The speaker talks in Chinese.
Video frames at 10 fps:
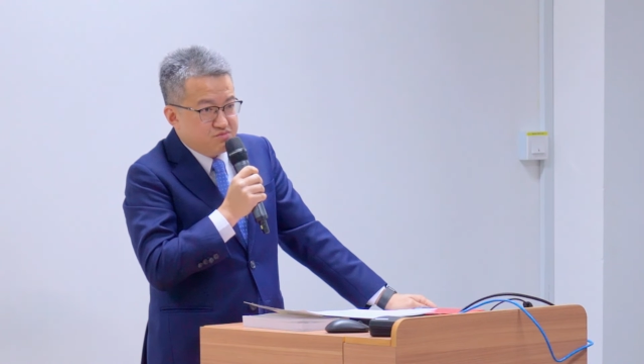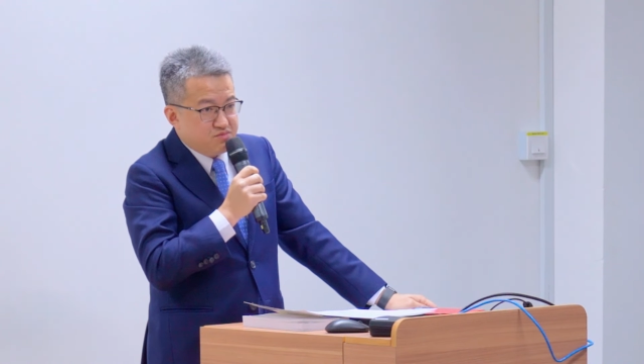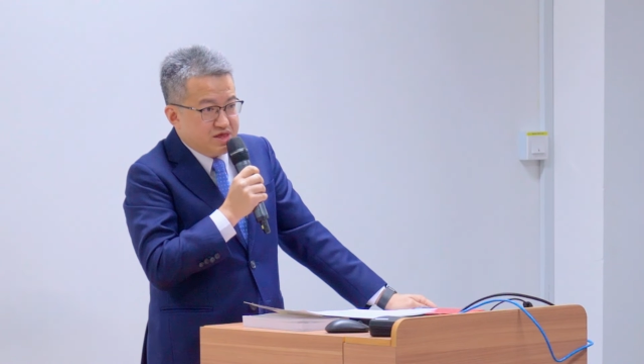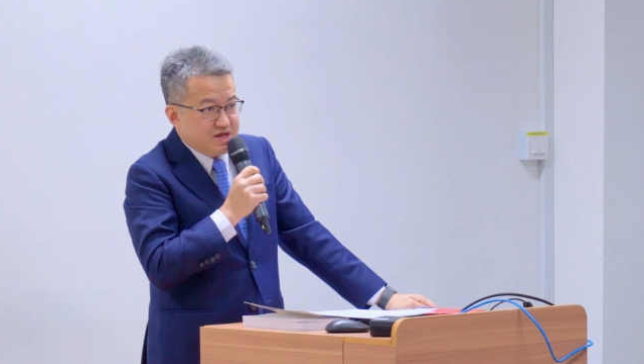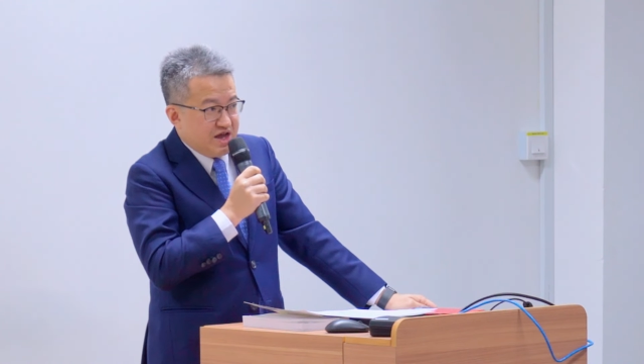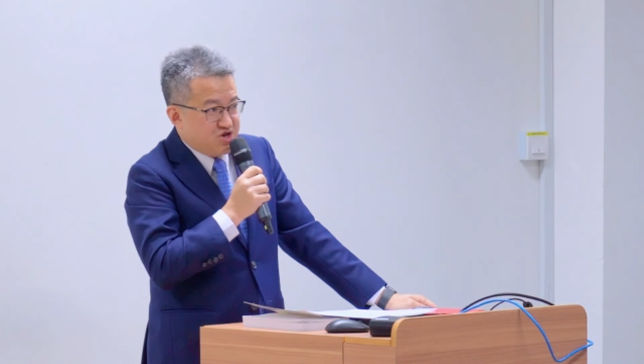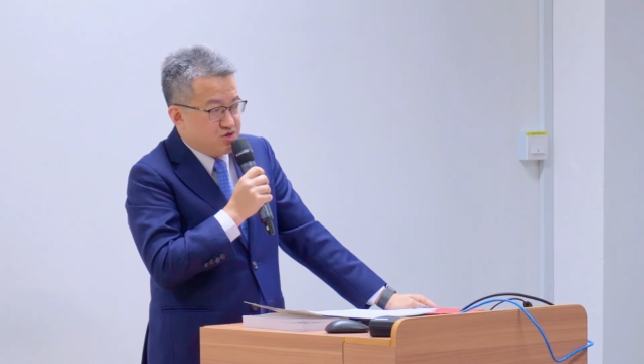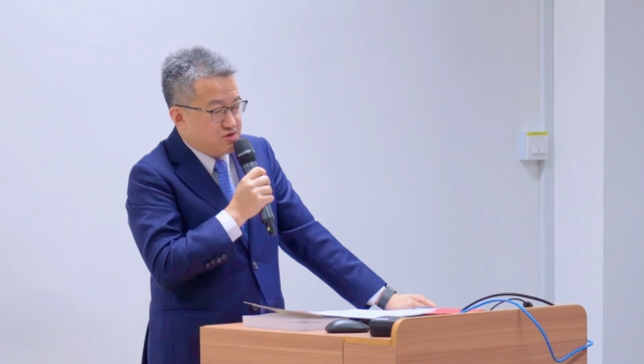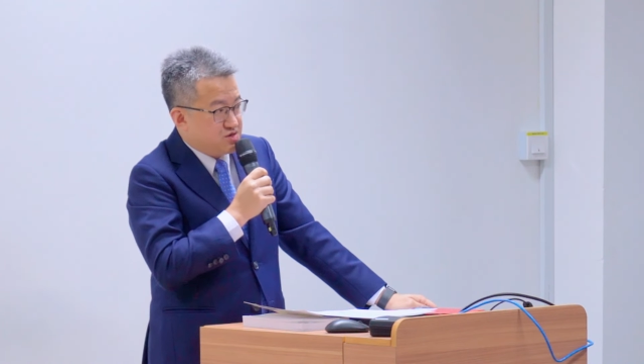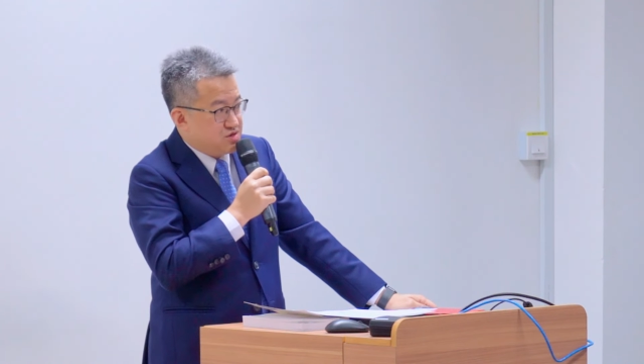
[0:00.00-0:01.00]
Malay
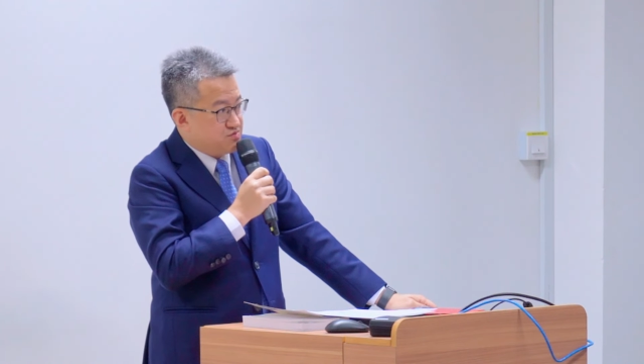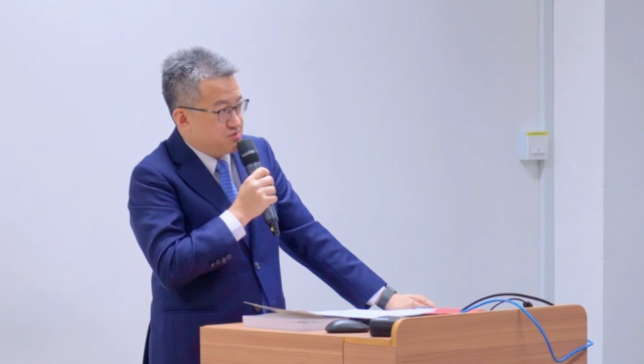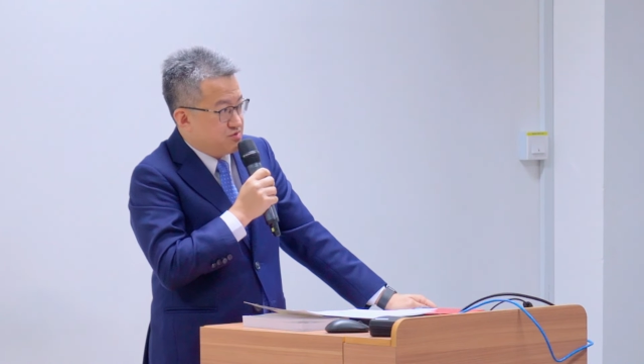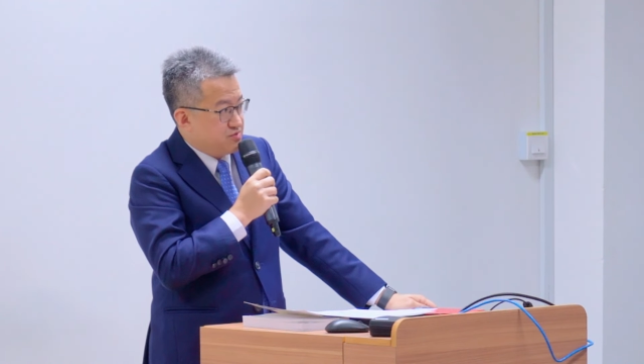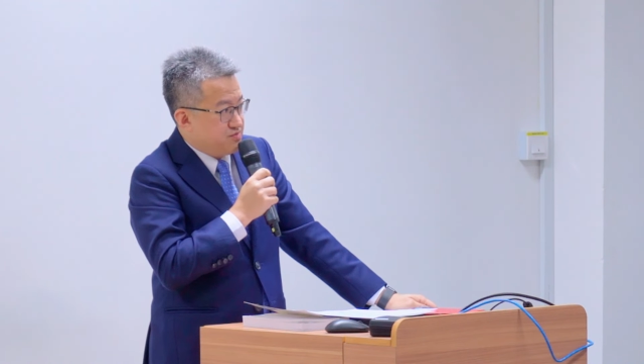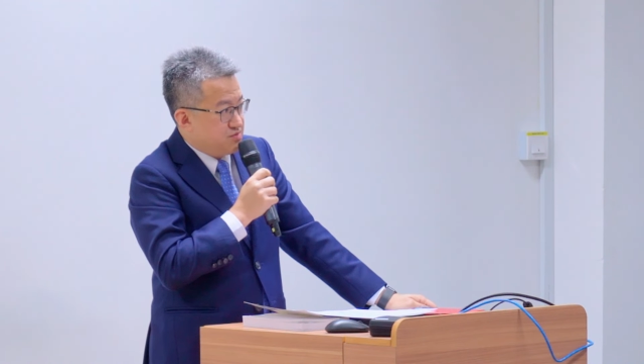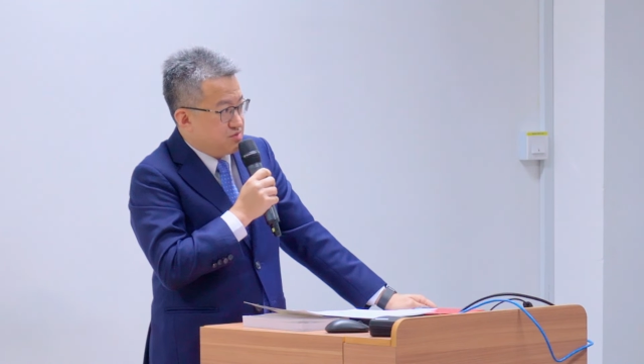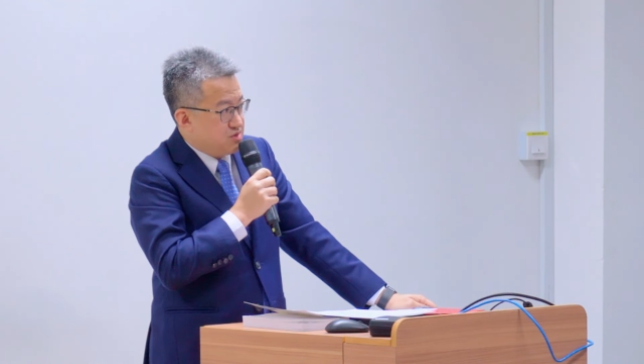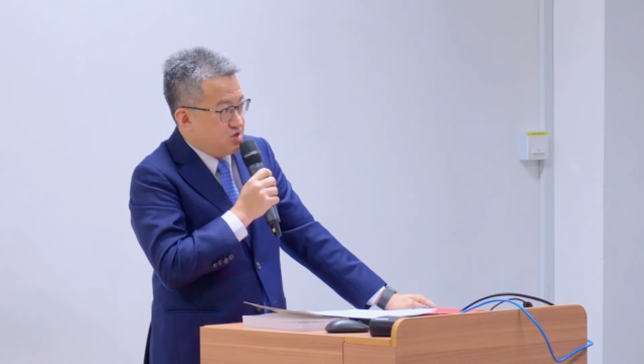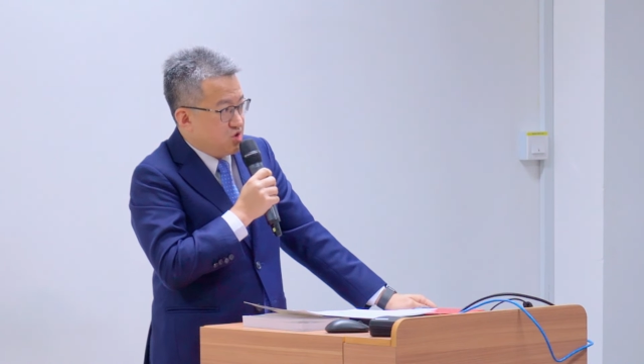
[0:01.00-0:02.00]
Nationalism》
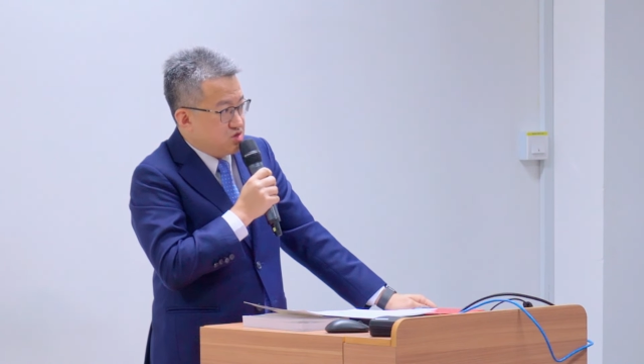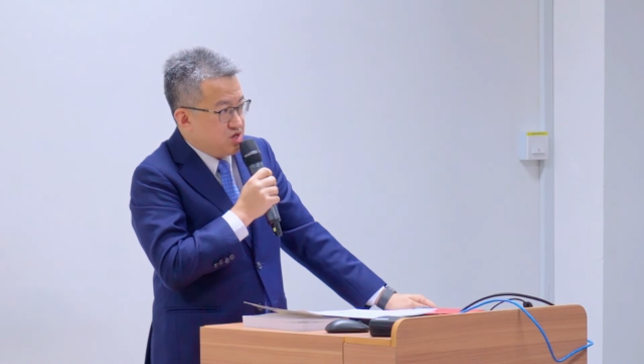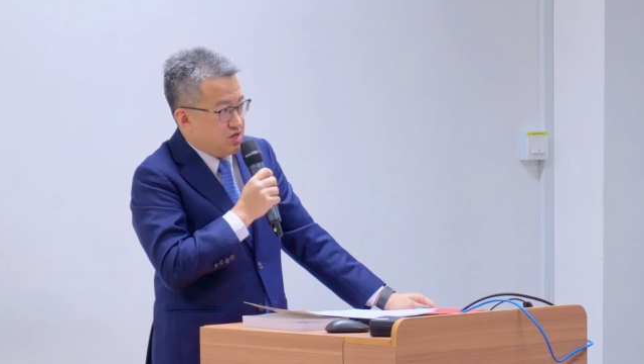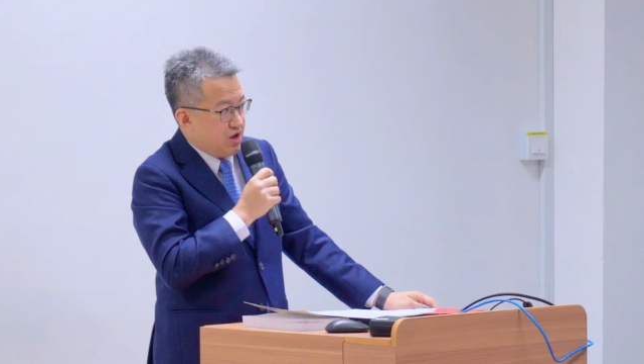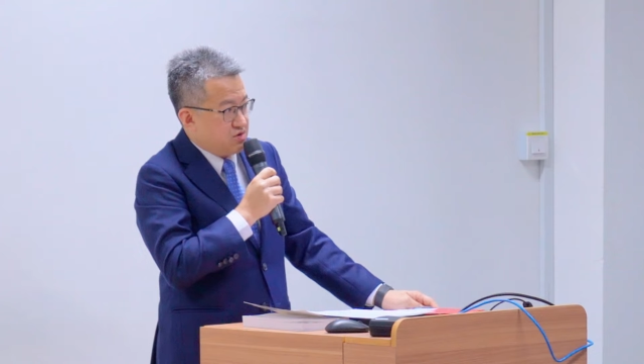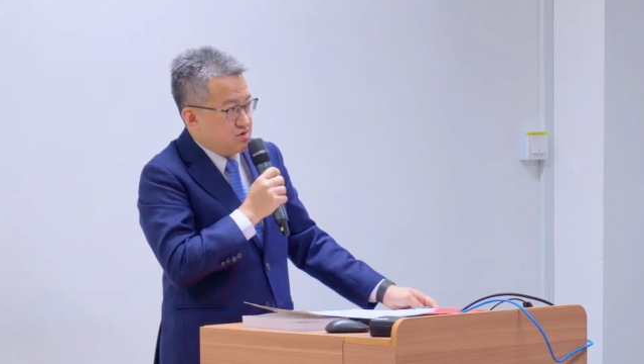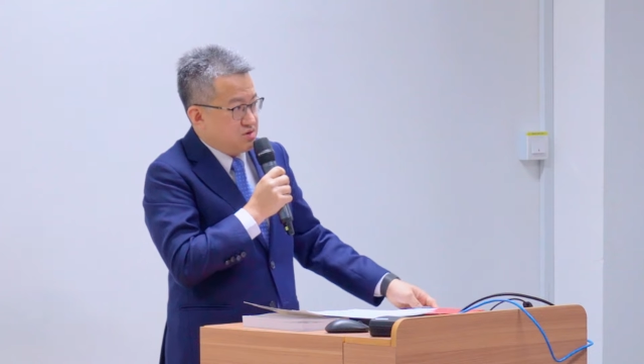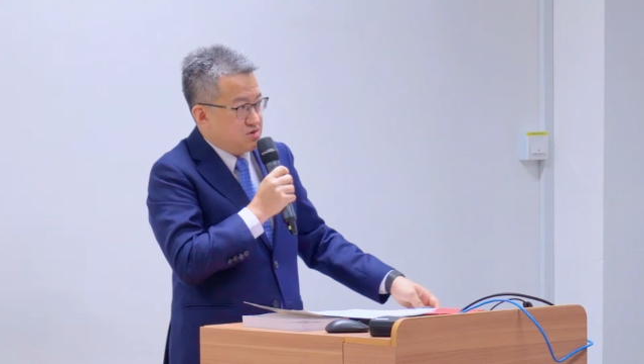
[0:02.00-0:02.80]
里头提到，